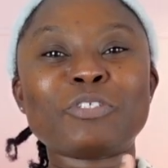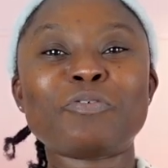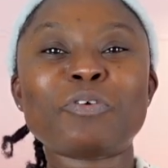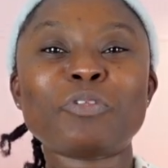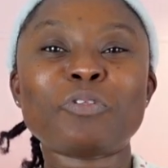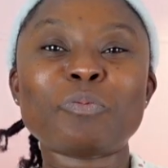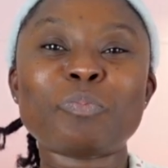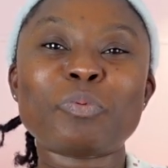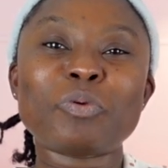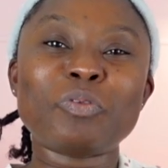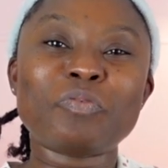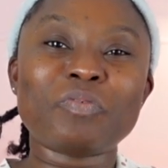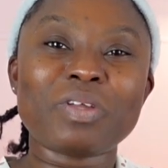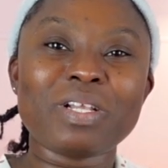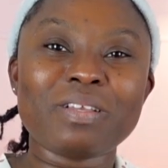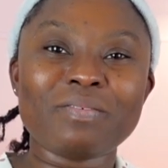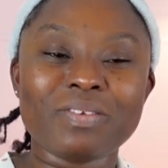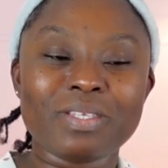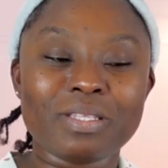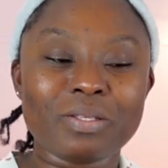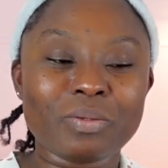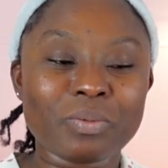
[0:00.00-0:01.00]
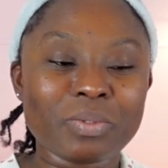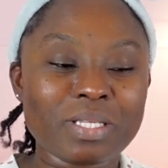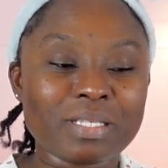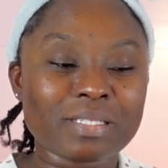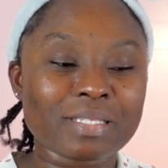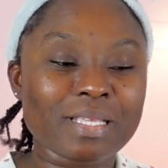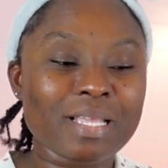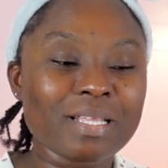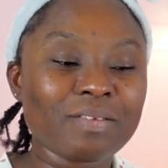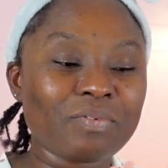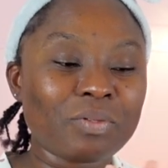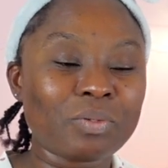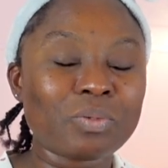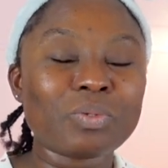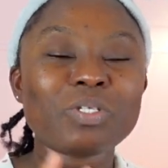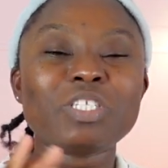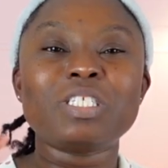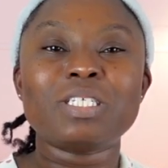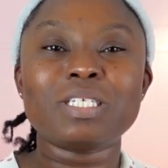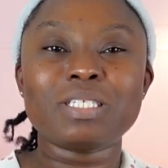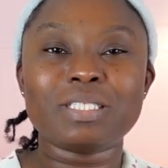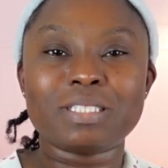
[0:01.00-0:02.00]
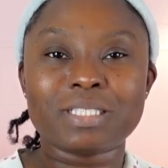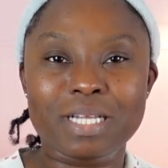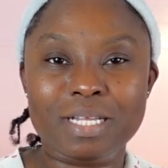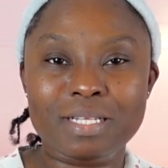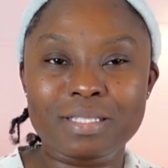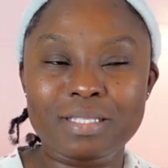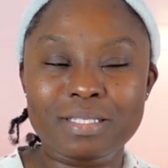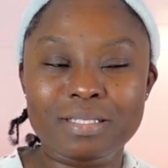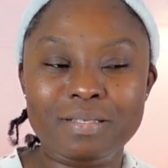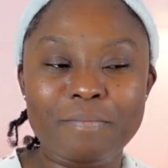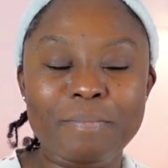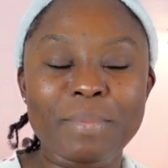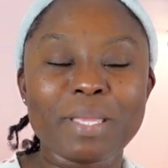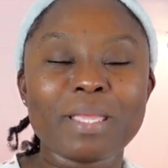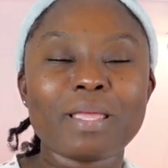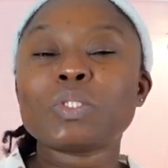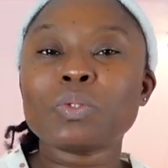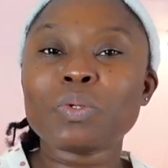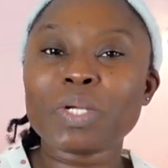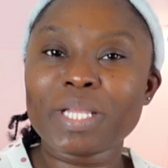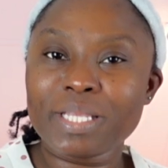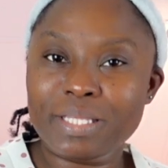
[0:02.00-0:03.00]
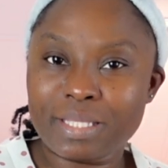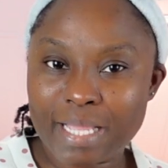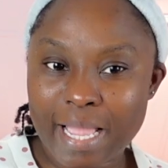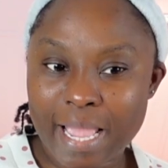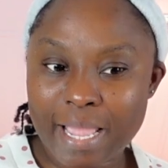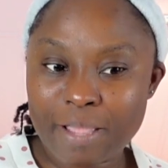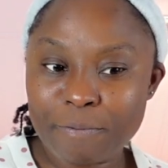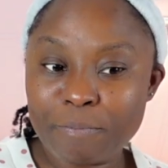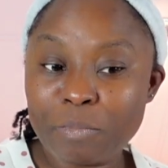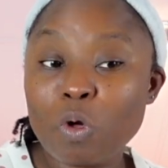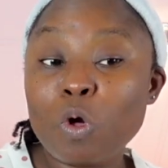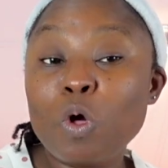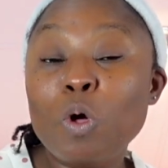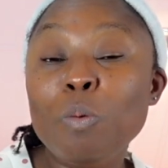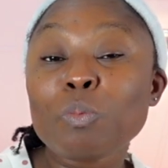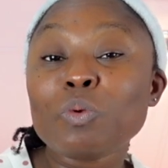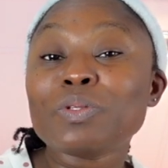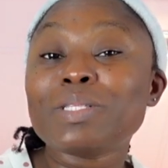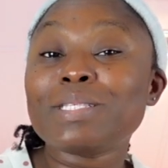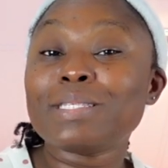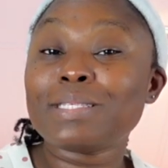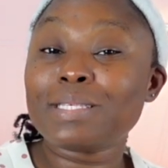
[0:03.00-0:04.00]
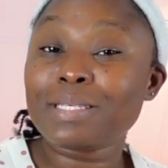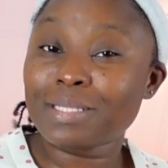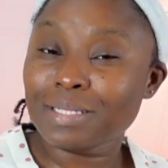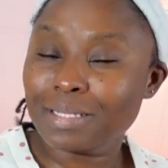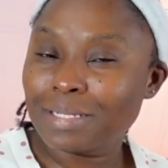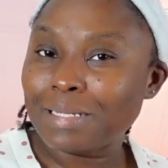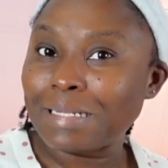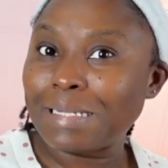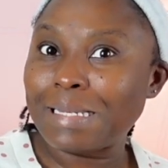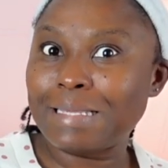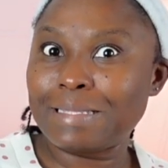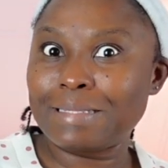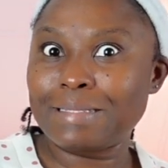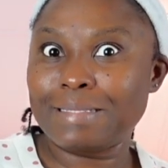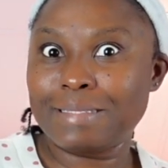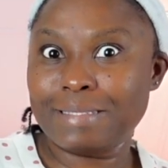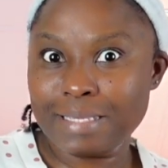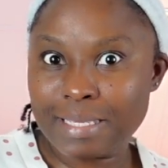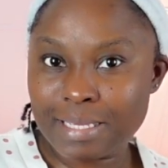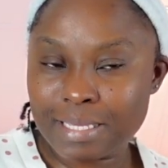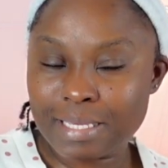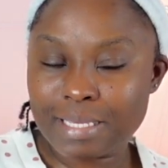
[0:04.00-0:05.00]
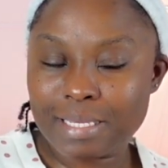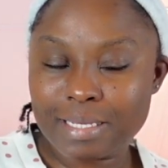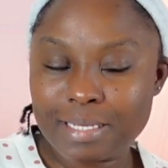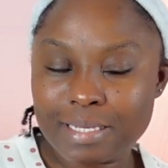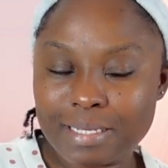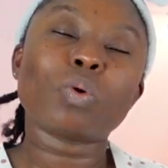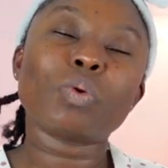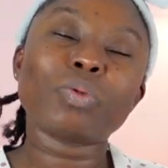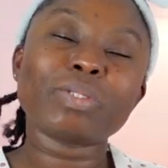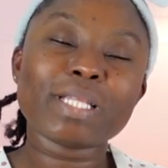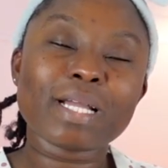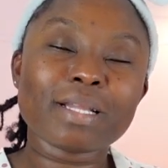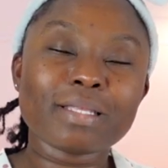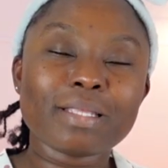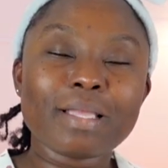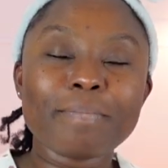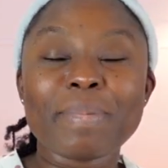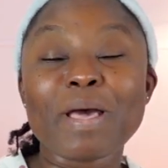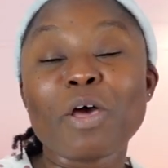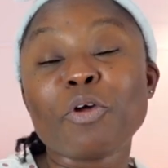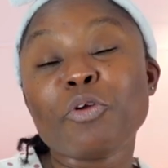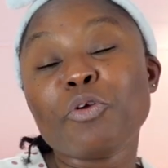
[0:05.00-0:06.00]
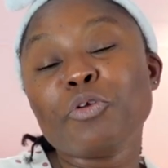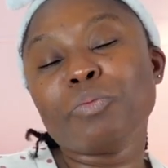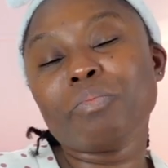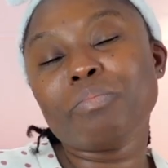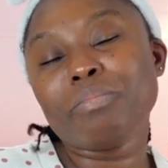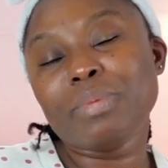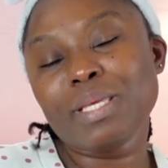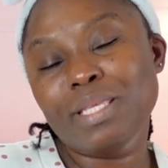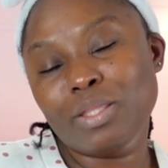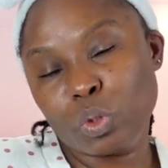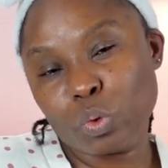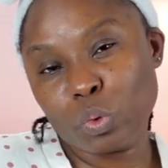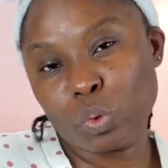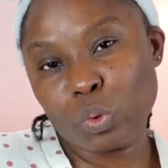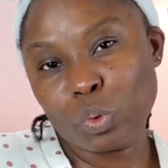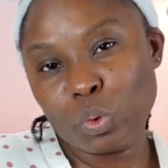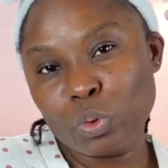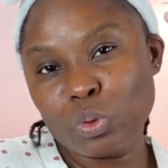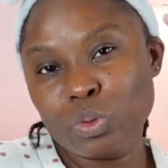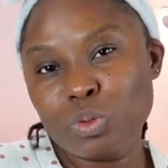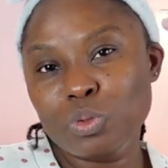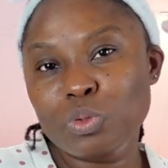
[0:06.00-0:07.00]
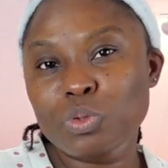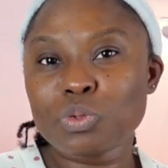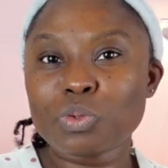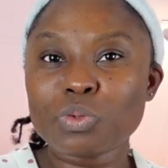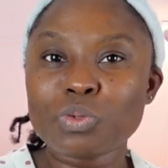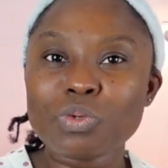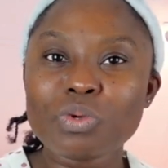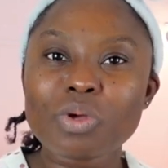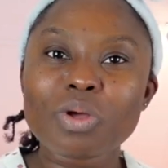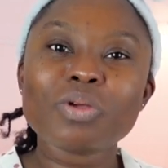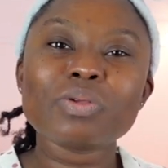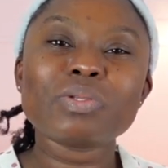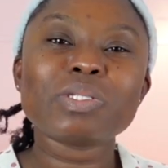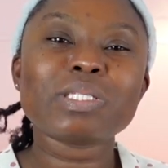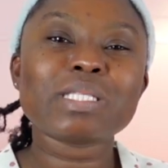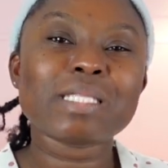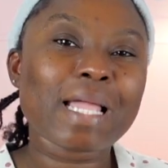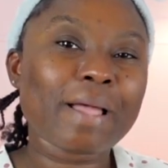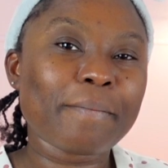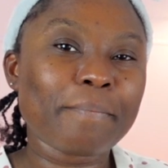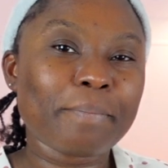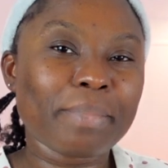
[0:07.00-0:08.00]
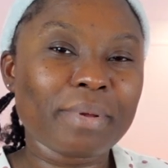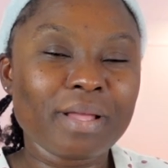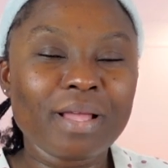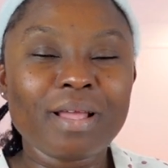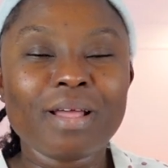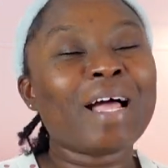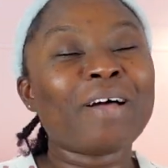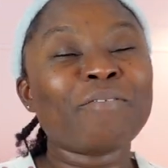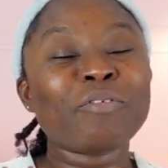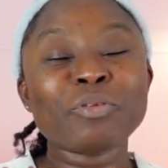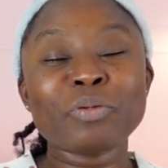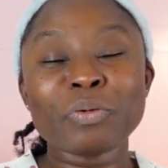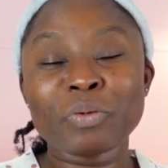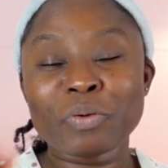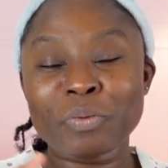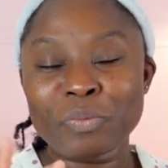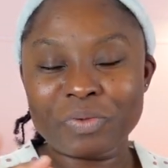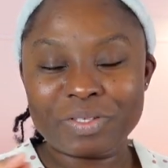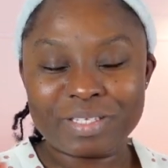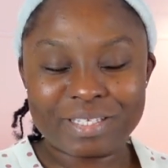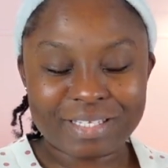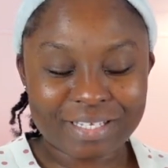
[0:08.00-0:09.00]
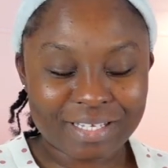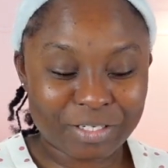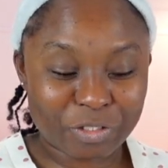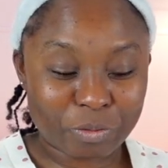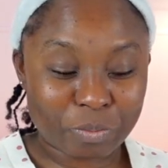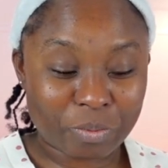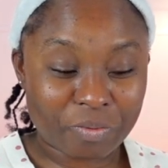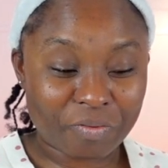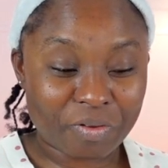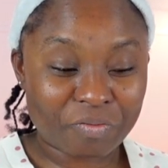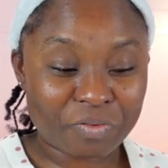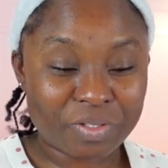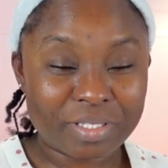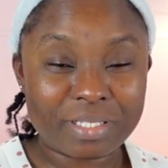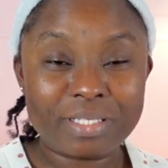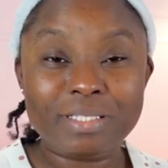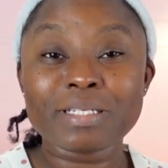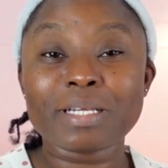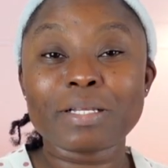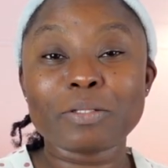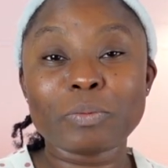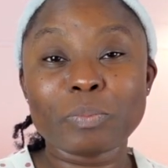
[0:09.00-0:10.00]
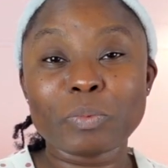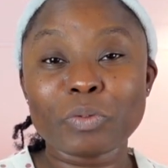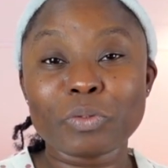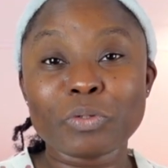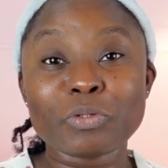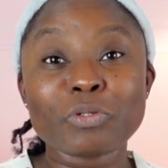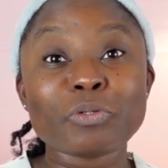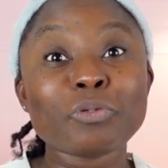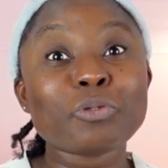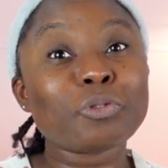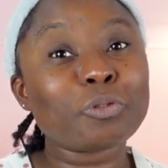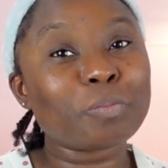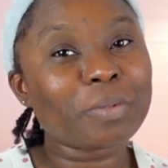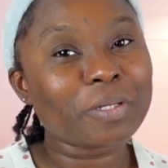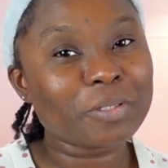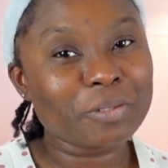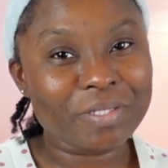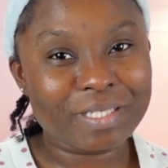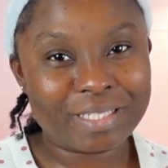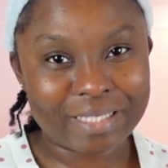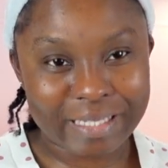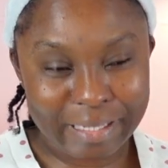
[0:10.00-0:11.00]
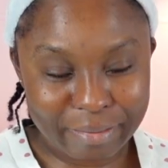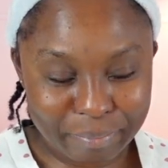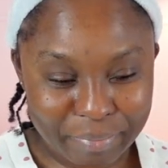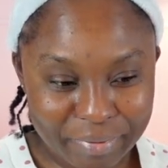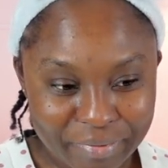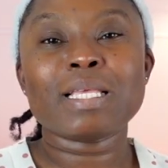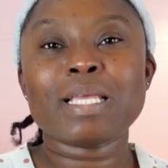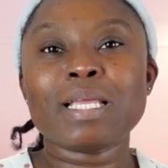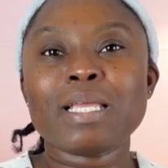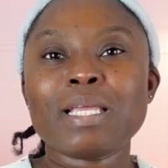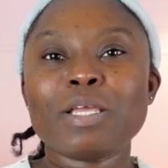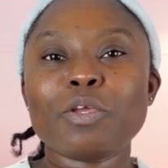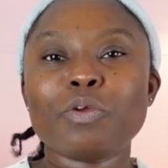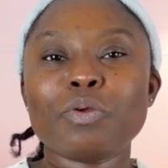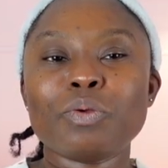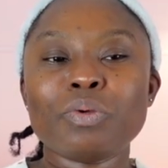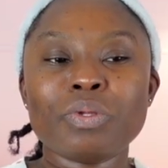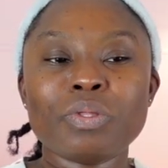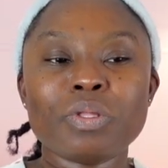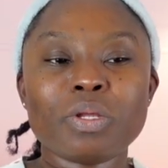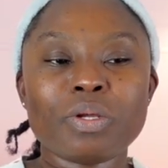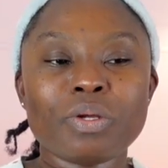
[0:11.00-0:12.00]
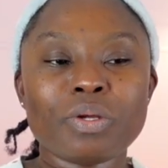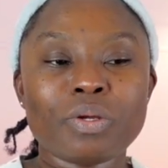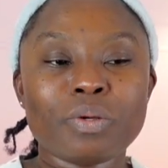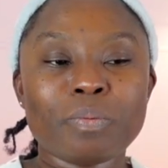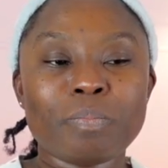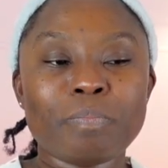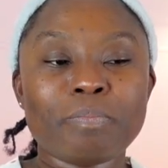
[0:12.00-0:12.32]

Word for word: je vous retrouve pour une nouvelle vidéo qui sera une vidéo chit-chat, mais story time, comme le titre l'indique, contacté par une mytho sur Snap. Avant de commencer, je préfère vous dire directement que je ne suis pas sur Snap. et une euh,